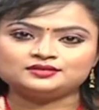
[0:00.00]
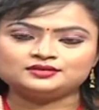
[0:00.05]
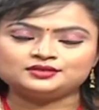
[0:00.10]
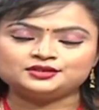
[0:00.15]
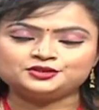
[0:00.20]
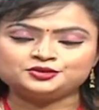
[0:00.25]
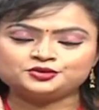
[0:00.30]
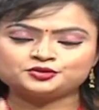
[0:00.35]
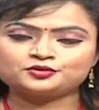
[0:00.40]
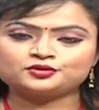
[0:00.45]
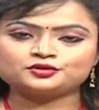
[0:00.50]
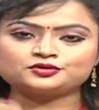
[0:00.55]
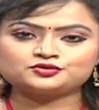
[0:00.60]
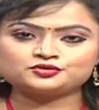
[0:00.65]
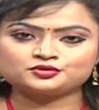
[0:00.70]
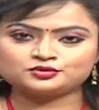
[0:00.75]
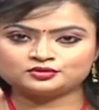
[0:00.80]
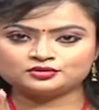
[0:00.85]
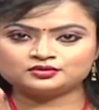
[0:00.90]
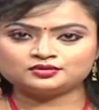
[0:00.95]
ঈশ্বর
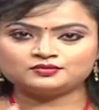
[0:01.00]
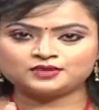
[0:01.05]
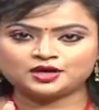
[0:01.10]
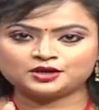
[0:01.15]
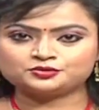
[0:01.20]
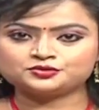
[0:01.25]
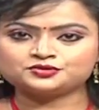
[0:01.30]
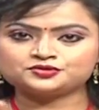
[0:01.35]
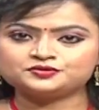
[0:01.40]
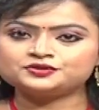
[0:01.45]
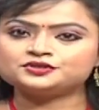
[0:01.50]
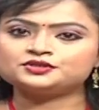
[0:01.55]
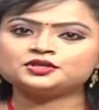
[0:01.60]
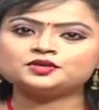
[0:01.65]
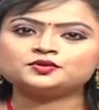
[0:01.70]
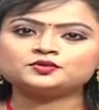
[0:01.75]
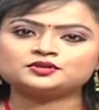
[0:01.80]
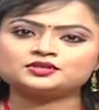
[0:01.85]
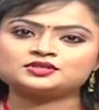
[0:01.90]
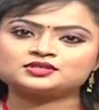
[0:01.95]
যখন মানুষ সৃষ্টি
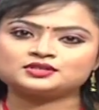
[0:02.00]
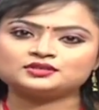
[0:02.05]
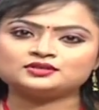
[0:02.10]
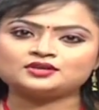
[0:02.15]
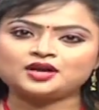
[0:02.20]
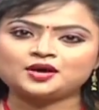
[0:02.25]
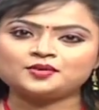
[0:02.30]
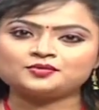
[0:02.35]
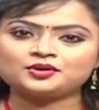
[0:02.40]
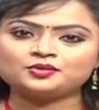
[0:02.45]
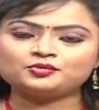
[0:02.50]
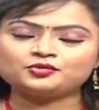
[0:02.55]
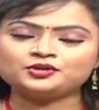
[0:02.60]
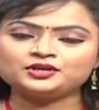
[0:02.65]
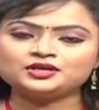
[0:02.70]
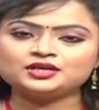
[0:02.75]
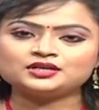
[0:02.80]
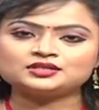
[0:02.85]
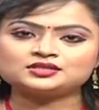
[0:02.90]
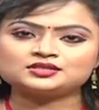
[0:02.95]
করেছেন আমরা
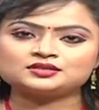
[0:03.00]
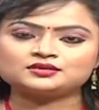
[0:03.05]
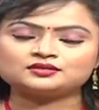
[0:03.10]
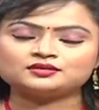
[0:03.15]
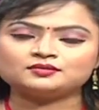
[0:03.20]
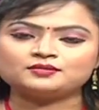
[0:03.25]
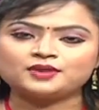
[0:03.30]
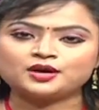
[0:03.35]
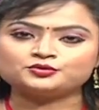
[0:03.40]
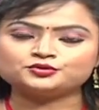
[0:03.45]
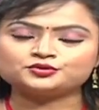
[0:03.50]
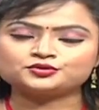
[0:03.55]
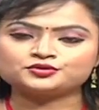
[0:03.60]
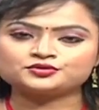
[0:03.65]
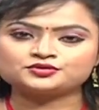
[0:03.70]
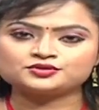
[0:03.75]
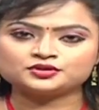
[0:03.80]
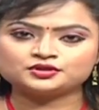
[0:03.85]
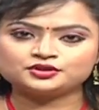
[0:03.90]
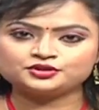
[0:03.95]
বলি না যে মানুষ
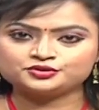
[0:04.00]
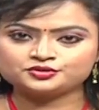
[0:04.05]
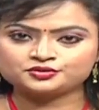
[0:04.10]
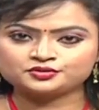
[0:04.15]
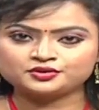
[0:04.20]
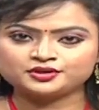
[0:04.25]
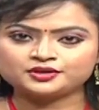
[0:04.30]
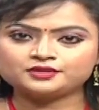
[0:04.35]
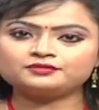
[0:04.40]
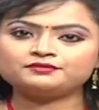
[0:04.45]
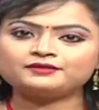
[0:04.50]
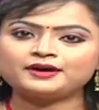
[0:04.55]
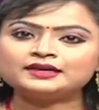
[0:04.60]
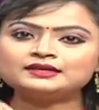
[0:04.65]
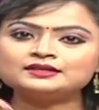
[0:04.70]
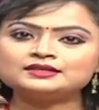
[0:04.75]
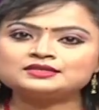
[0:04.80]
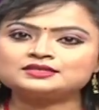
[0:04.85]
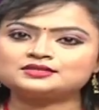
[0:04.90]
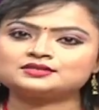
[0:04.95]
হচ্ছে ঈশ্বরের
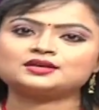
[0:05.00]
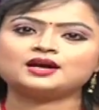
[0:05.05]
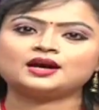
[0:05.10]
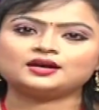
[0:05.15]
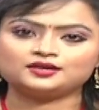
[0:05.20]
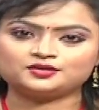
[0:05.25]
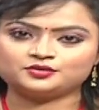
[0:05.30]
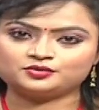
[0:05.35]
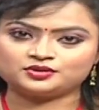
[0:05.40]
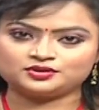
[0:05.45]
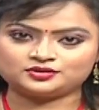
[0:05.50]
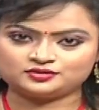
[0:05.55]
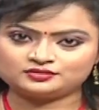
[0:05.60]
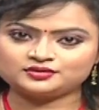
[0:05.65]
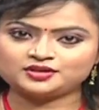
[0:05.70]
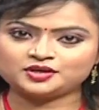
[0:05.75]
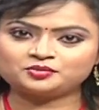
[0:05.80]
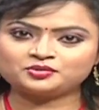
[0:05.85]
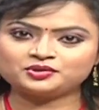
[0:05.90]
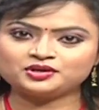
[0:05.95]
ফাইনেস্ট কারিগরি
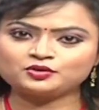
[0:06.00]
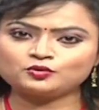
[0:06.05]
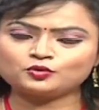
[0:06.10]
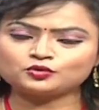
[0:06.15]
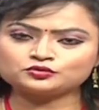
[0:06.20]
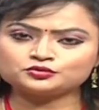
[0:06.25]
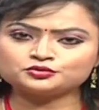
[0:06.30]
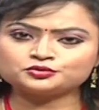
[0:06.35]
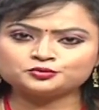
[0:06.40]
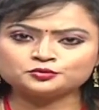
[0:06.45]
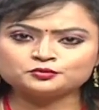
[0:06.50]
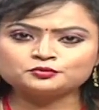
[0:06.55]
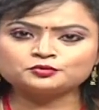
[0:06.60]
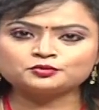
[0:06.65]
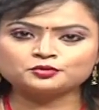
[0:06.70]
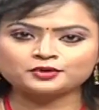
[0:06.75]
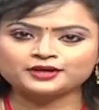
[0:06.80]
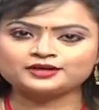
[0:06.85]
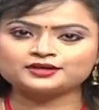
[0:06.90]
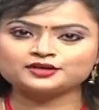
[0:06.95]
দেখবেন কত
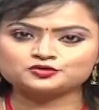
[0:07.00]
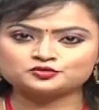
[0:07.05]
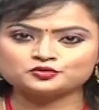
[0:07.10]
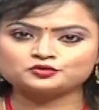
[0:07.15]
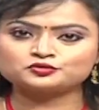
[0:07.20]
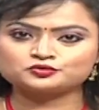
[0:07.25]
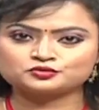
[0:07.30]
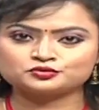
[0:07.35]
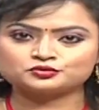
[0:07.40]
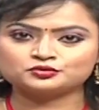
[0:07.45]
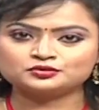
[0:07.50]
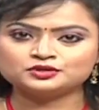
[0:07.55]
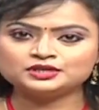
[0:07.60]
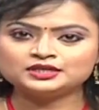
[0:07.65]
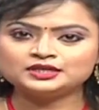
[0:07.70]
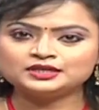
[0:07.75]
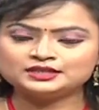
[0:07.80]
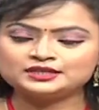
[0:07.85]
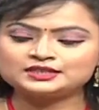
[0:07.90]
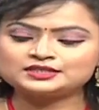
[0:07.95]
সূক্ষ্ম একটা যন্ত্র
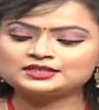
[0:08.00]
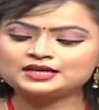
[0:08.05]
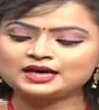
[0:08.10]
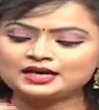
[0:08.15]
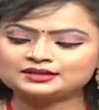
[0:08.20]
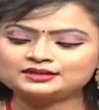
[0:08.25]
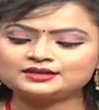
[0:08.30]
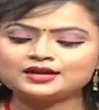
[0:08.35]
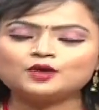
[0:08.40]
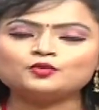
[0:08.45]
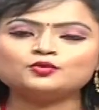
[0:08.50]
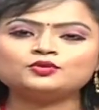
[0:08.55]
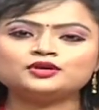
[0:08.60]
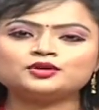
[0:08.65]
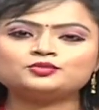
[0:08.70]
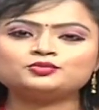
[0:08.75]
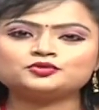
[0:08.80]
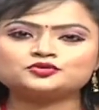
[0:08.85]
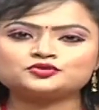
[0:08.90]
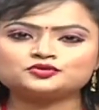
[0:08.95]
নিজের হাতের
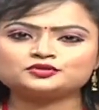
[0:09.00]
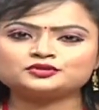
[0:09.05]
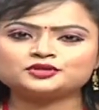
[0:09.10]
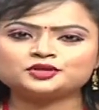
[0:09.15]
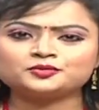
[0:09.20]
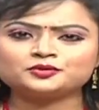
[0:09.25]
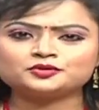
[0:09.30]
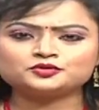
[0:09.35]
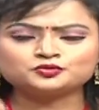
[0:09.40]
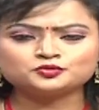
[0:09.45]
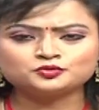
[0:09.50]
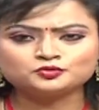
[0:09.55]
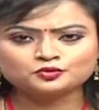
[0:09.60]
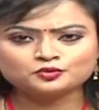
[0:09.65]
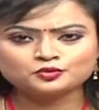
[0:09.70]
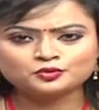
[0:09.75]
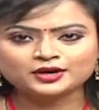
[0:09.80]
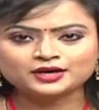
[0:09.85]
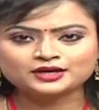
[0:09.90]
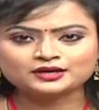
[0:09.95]
আঙুলটা পর্যন্ত দেখবেন
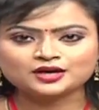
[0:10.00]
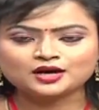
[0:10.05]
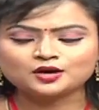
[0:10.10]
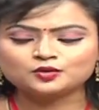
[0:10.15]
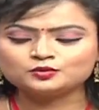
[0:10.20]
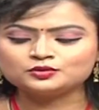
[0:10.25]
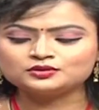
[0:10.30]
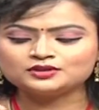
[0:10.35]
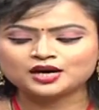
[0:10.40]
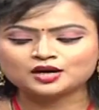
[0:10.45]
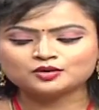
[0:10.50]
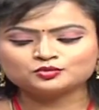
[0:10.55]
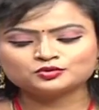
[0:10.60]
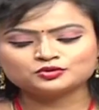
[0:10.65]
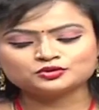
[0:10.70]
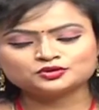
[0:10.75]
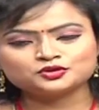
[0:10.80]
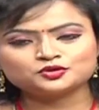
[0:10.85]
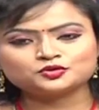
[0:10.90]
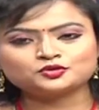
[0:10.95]
সূক্ষ্ম একটা আঙুল তার
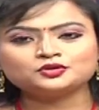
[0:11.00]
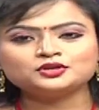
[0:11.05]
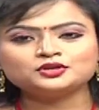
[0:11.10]
মধ্যেও